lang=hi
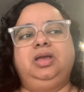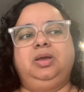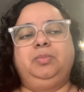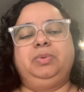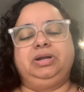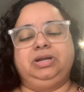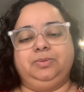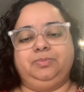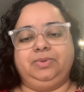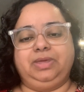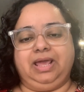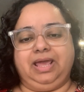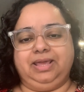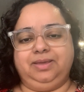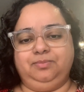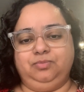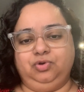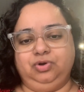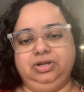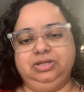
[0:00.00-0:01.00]
बट अब क्या
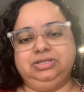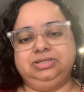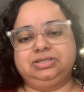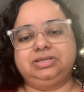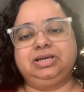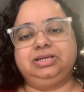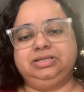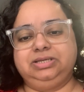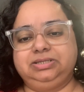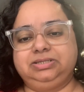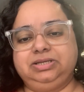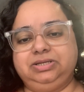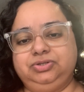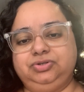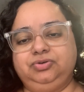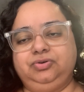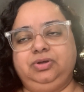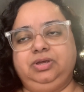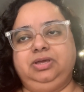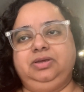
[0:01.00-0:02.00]
ही बोले जिसका जैसा
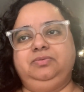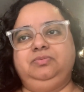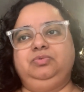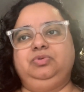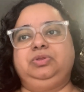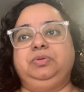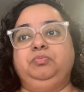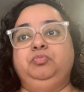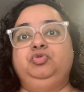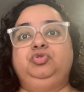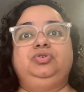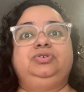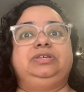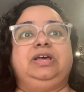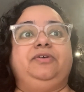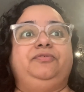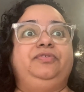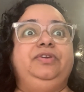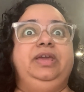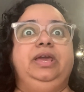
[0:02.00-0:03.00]
जो है वो तो मुँह तो
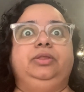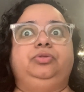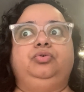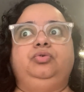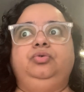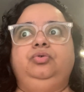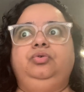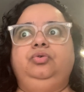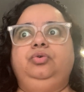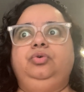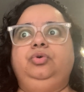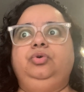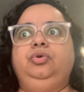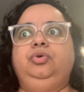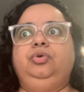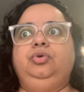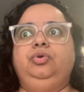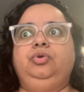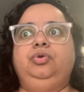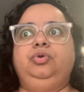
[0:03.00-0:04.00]
साफ़ ही है तो
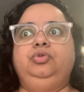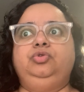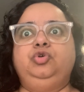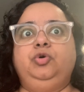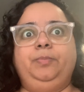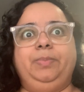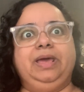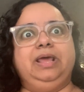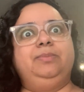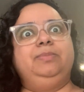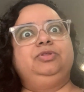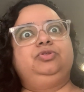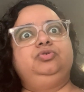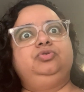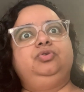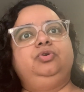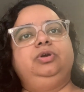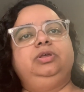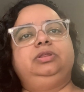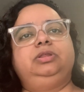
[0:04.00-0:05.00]
दोपहर में तो
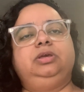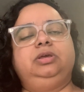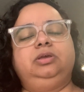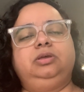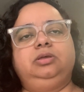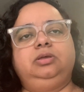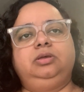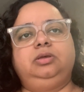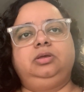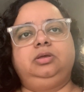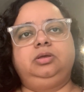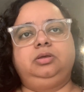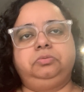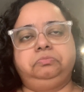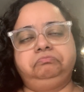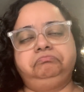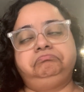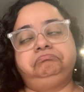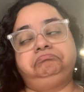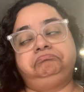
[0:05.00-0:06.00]
धोए थे
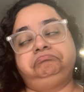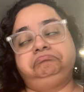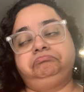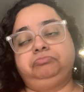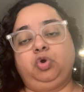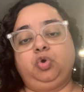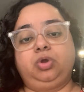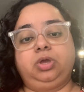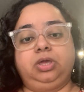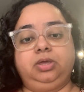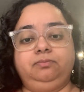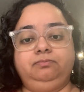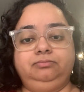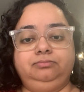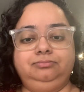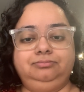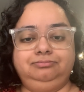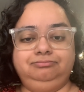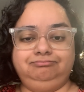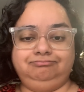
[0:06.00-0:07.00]

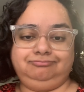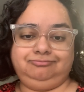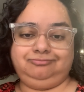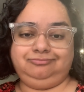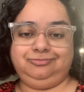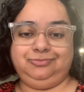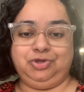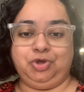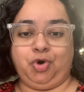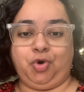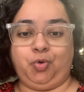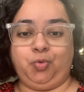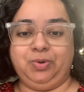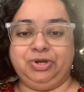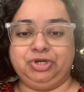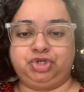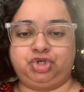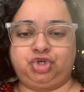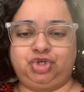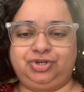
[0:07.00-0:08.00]
ओके योर
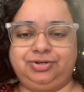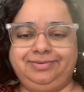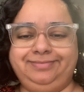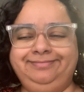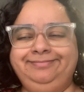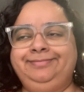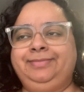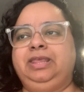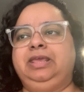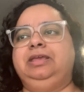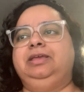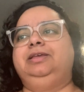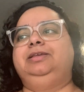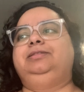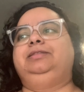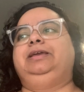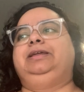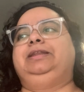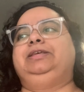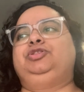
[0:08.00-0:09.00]
विश
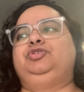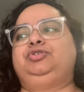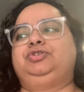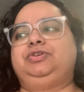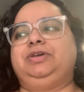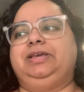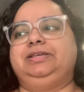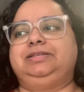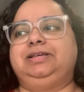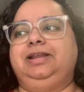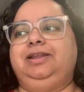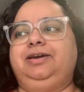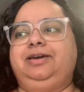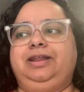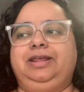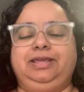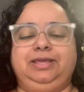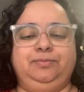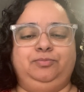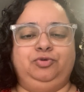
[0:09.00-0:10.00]
देखने तो ऐसा लग रहा
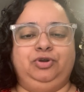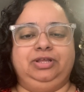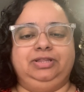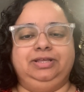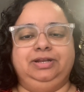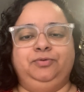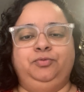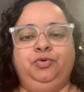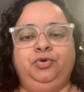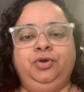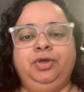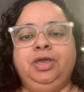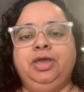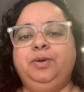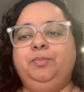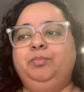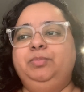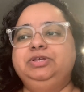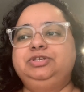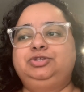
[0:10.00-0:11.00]
है कि पूरा दिन वो
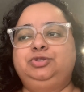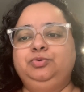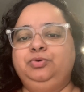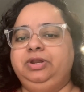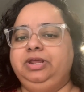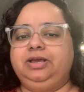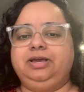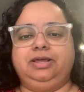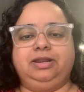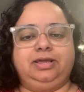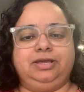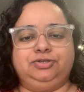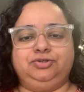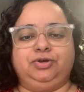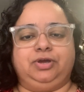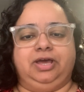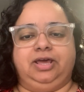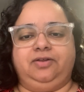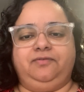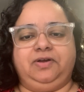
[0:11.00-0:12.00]
मजदूरी करके जो
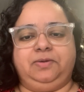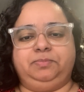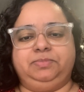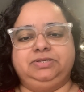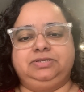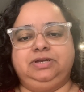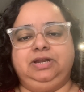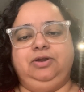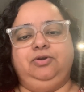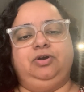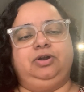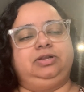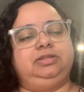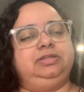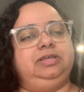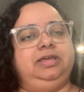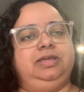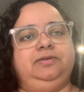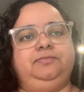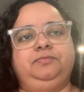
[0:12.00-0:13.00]
घर वापस नहीं
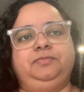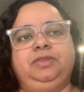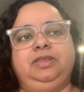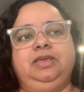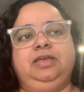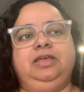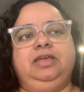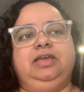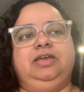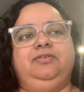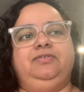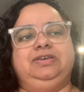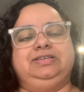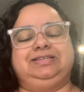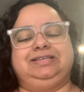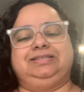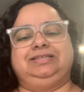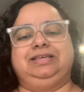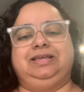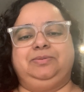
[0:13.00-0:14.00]
लौटता है
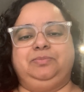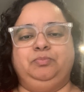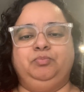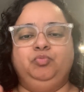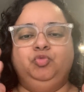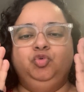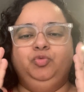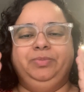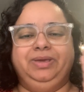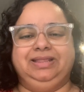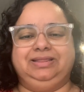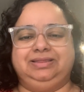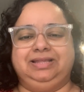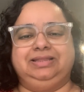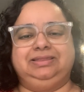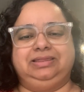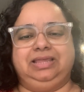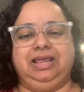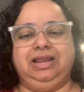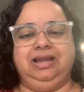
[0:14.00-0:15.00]
वैसा सर मुंह में इतना
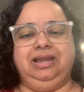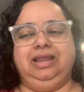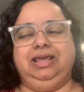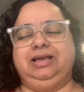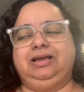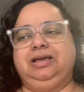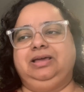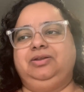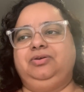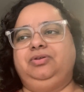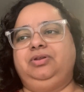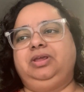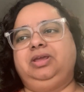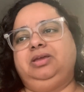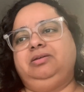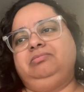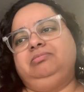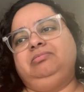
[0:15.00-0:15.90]
तेल लेकर और ये